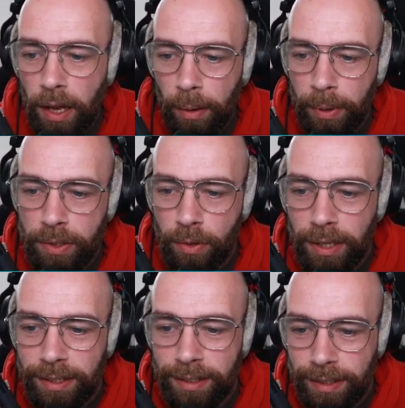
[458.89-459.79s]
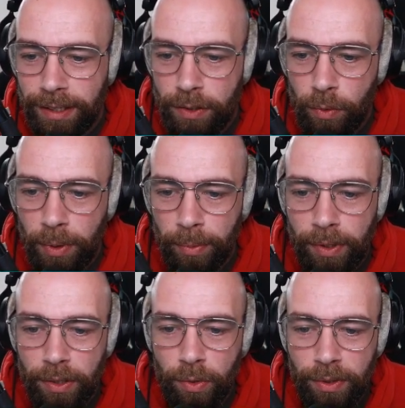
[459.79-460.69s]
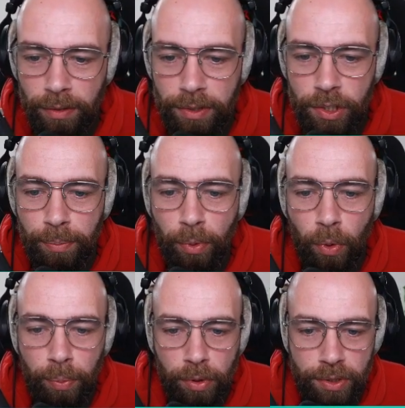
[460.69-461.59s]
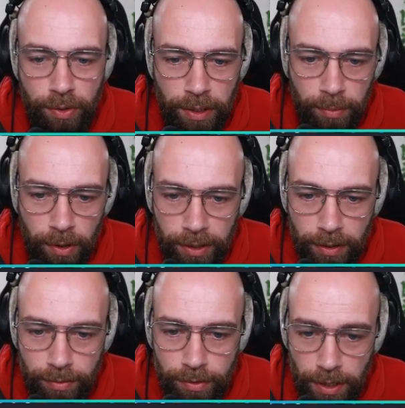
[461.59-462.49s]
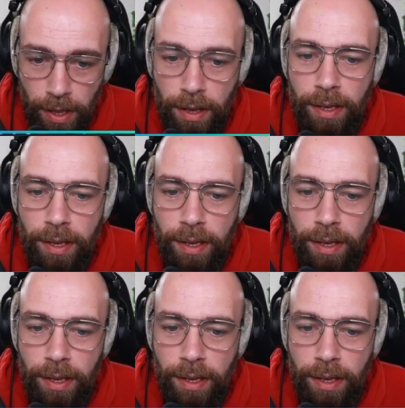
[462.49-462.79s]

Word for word: Après cela, des dégâts supplémentaires sont infligés proportionnellement à la défense.